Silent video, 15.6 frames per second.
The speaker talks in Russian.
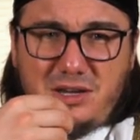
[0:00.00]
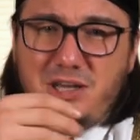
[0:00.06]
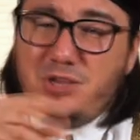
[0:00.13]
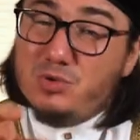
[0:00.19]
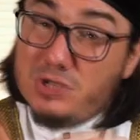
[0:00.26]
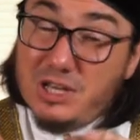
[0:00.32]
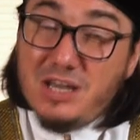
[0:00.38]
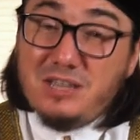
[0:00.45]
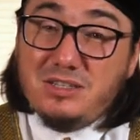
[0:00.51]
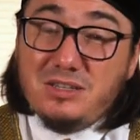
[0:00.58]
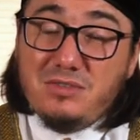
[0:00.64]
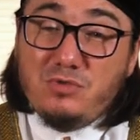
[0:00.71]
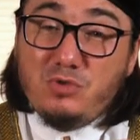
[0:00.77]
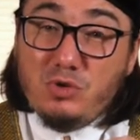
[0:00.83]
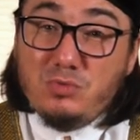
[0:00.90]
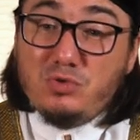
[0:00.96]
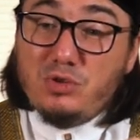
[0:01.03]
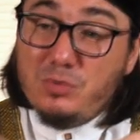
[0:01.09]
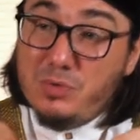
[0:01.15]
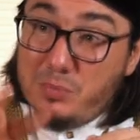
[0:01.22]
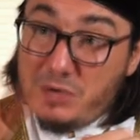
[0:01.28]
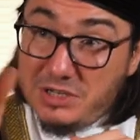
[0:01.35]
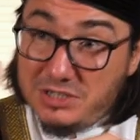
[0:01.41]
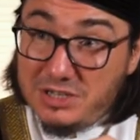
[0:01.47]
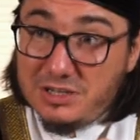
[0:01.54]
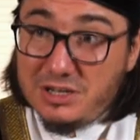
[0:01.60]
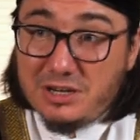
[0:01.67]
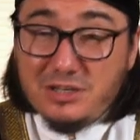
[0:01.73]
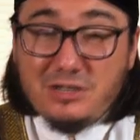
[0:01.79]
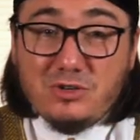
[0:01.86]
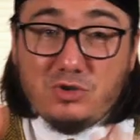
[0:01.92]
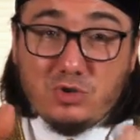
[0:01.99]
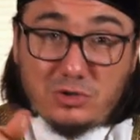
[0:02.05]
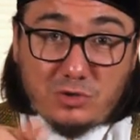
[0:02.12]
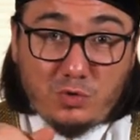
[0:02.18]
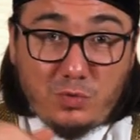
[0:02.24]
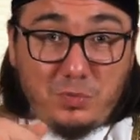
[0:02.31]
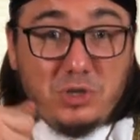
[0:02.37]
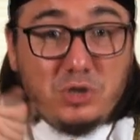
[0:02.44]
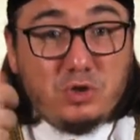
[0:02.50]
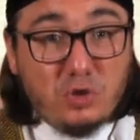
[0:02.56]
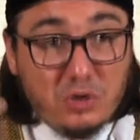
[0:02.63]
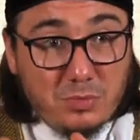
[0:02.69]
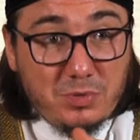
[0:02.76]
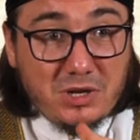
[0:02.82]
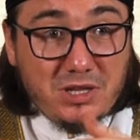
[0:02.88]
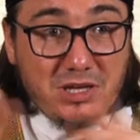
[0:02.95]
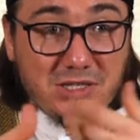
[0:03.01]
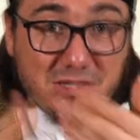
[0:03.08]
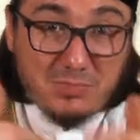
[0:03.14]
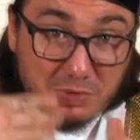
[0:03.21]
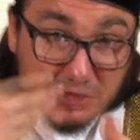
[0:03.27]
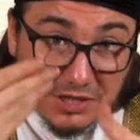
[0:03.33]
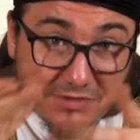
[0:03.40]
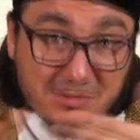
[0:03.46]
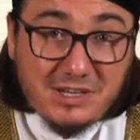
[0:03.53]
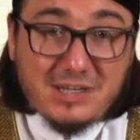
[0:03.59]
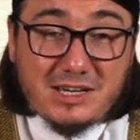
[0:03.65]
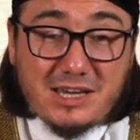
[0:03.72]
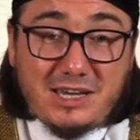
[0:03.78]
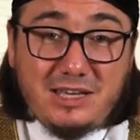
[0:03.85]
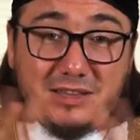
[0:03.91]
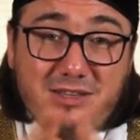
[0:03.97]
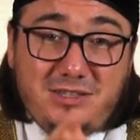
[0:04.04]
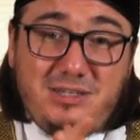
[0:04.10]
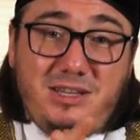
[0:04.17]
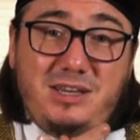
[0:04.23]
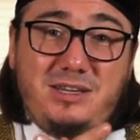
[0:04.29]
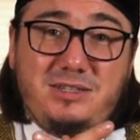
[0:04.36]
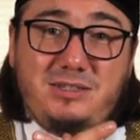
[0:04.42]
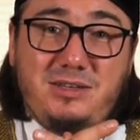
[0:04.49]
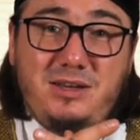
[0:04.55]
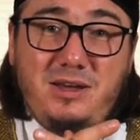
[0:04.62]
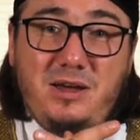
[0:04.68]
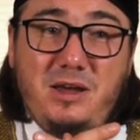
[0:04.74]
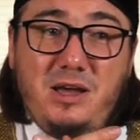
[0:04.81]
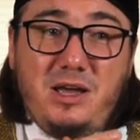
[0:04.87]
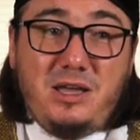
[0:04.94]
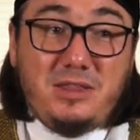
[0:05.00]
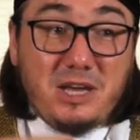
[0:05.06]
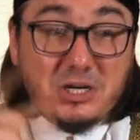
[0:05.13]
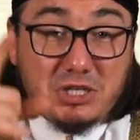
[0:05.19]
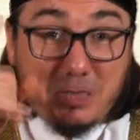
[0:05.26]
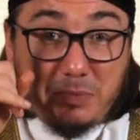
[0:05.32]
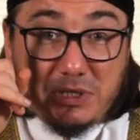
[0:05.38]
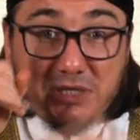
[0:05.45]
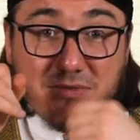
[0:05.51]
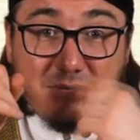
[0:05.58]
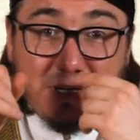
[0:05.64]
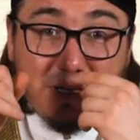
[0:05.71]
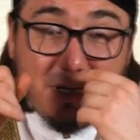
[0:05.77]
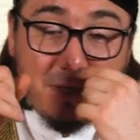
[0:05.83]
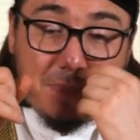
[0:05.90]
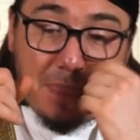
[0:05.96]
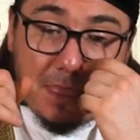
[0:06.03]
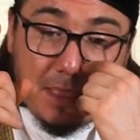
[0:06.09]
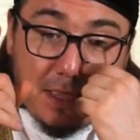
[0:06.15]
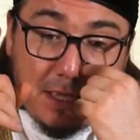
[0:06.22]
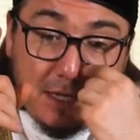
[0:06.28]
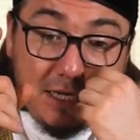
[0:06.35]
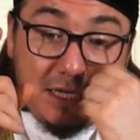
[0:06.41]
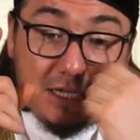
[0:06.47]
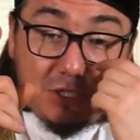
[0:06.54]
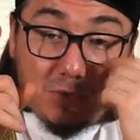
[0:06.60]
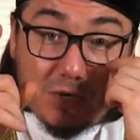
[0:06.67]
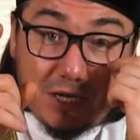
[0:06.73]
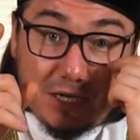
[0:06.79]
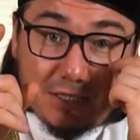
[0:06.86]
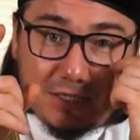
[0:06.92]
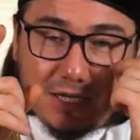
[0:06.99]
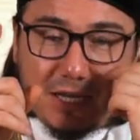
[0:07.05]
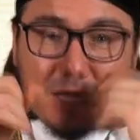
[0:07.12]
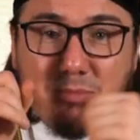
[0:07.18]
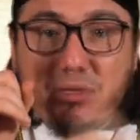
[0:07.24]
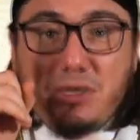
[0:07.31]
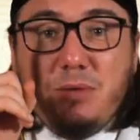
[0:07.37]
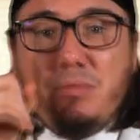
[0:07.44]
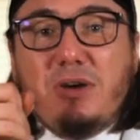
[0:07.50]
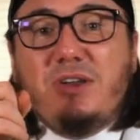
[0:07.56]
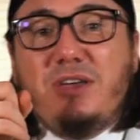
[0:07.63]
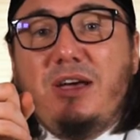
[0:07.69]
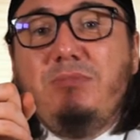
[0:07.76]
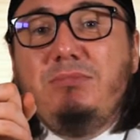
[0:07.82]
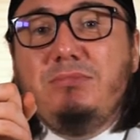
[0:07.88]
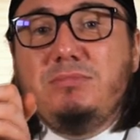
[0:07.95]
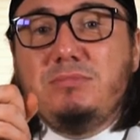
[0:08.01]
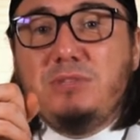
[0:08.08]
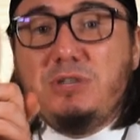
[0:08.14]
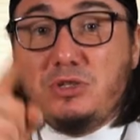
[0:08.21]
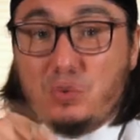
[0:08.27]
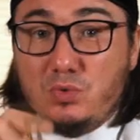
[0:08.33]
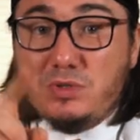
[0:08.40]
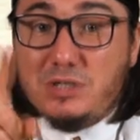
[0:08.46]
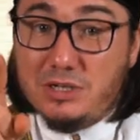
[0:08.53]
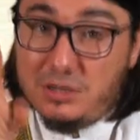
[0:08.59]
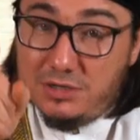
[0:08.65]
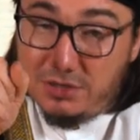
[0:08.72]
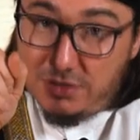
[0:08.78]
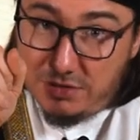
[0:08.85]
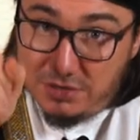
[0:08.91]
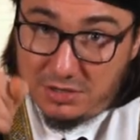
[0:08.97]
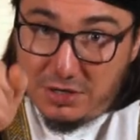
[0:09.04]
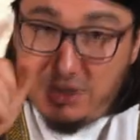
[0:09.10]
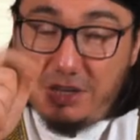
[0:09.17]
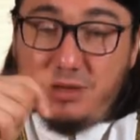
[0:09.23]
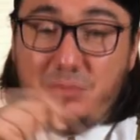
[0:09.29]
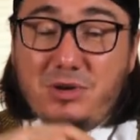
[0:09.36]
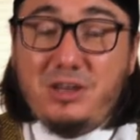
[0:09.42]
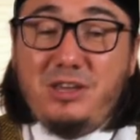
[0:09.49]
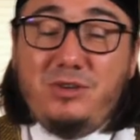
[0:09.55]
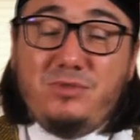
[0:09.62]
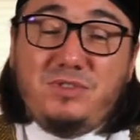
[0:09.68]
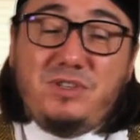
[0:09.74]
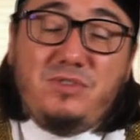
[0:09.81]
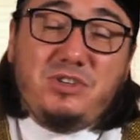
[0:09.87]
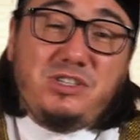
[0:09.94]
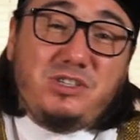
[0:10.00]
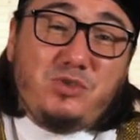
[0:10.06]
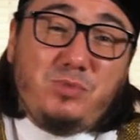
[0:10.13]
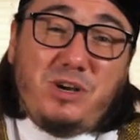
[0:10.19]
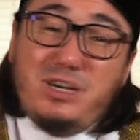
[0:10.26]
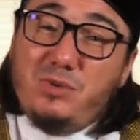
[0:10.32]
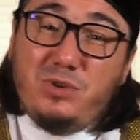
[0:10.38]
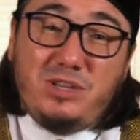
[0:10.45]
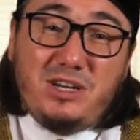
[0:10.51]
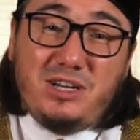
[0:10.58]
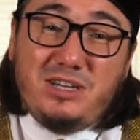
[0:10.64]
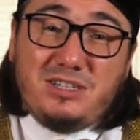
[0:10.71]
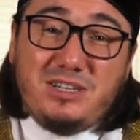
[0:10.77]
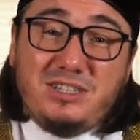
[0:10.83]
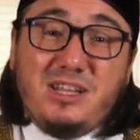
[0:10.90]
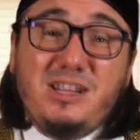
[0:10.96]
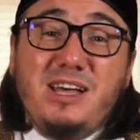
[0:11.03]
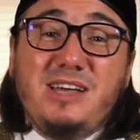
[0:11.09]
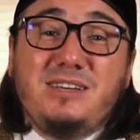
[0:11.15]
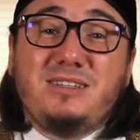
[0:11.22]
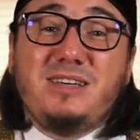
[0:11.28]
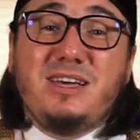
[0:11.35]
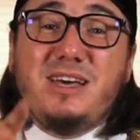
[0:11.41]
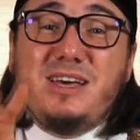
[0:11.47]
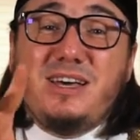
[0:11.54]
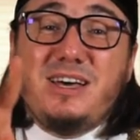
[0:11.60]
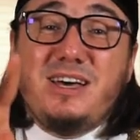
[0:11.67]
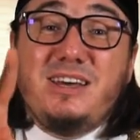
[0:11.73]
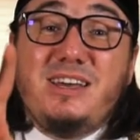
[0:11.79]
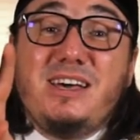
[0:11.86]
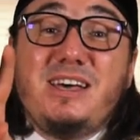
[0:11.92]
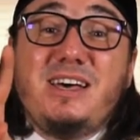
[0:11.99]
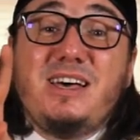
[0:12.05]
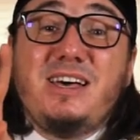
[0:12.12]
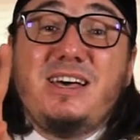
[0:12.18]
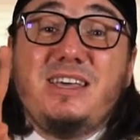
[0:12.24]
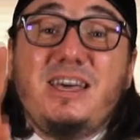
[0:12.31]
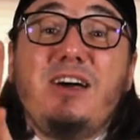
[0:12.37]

и нуждается в том, чтобы пойти на рынок, что-то купить, что-то продать, бытовые какие-то дела есть. Также описывая Аису, алейсалям, и Марьям, Иисуса и Марию, Всевышний Субхану Ва сказал, «Кана